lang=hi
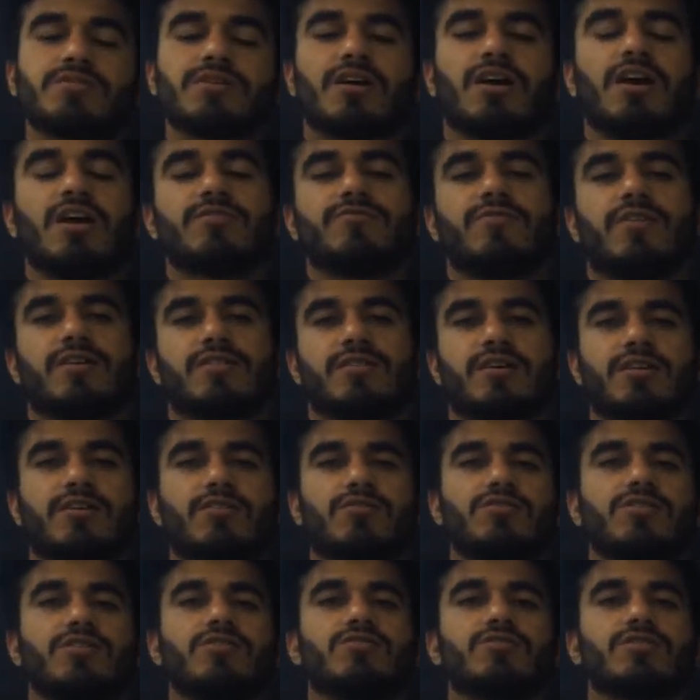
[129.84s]
ख़ास फायदा इनको
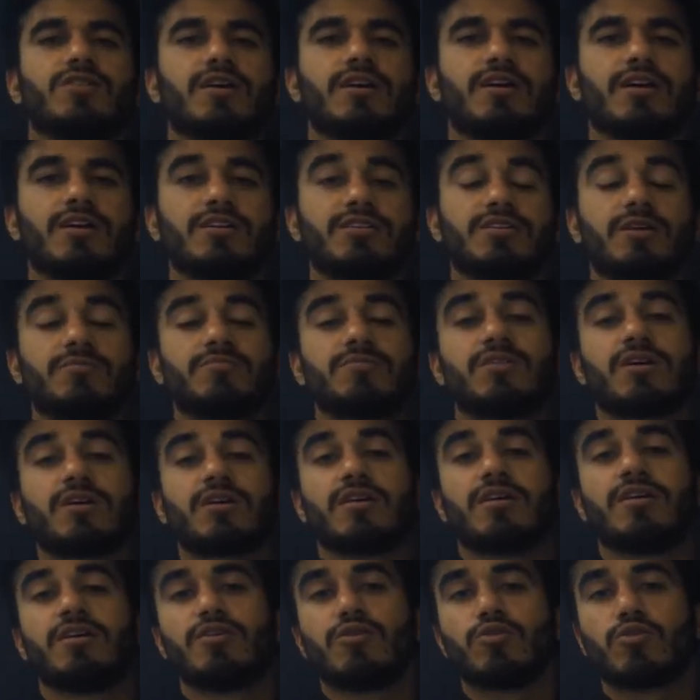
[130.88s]
ये होता है कि जब तक
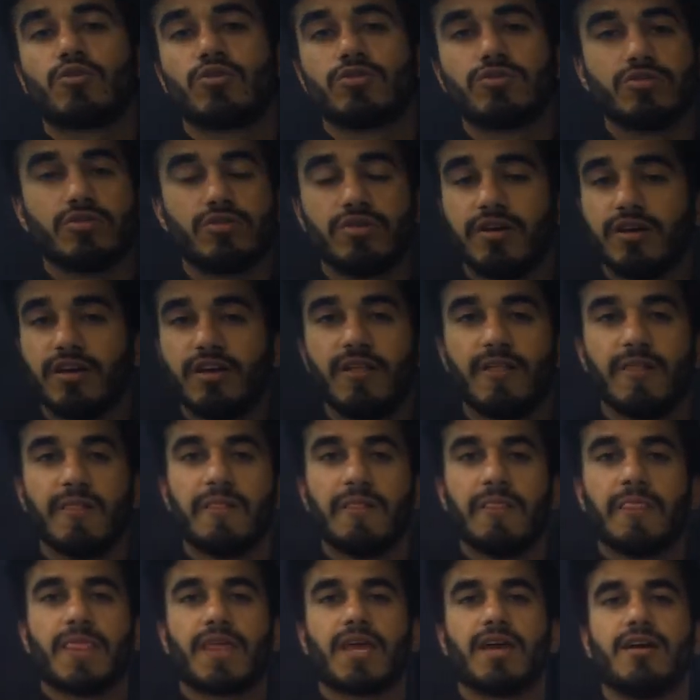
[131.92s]
इनको जो है
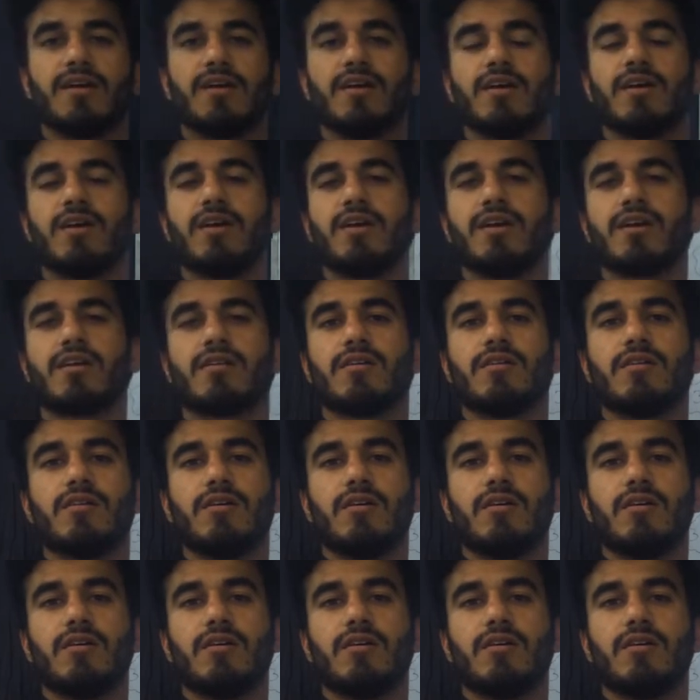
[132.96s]
एक